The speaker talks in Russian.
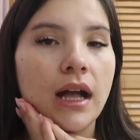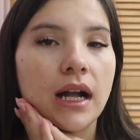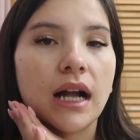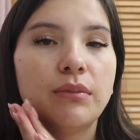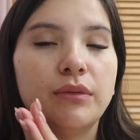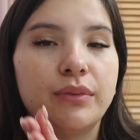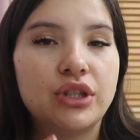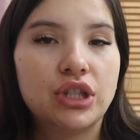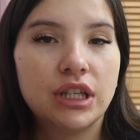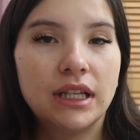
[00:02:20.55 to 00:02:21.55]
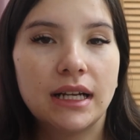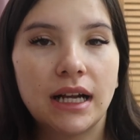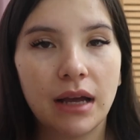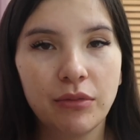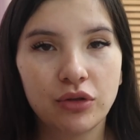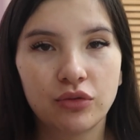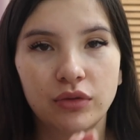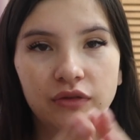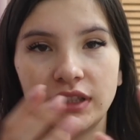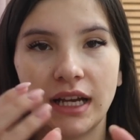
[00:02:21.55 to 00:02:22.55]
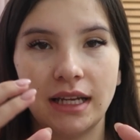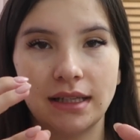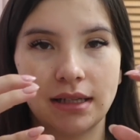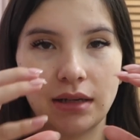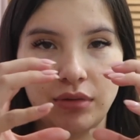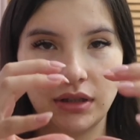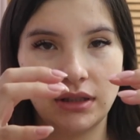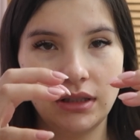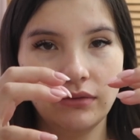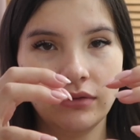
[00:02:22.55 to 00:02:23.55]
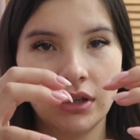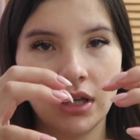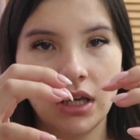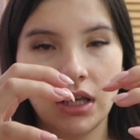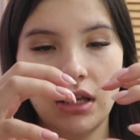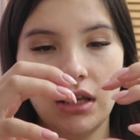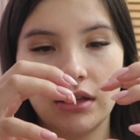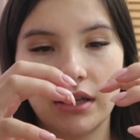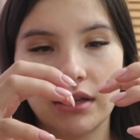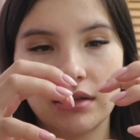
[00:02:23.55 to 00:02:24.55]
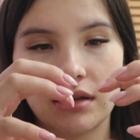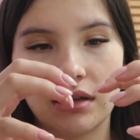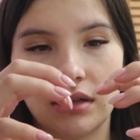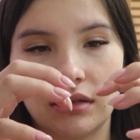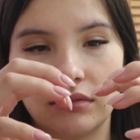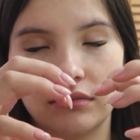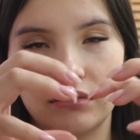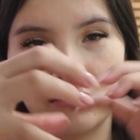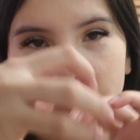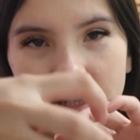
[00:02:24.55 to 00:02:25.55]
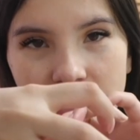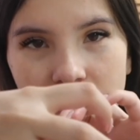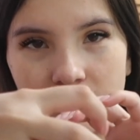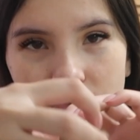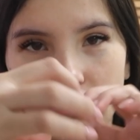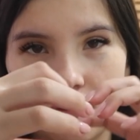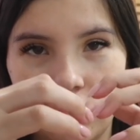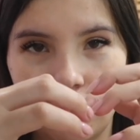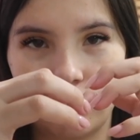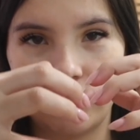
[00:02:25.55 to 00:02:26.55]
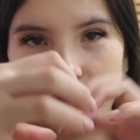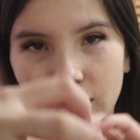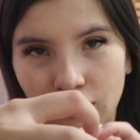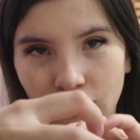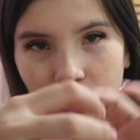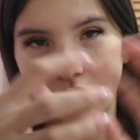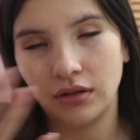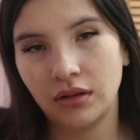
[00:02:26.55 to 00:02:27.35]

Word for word: Как мы починили камеру, мы взяли за объектив и резко в разные стороны повернули.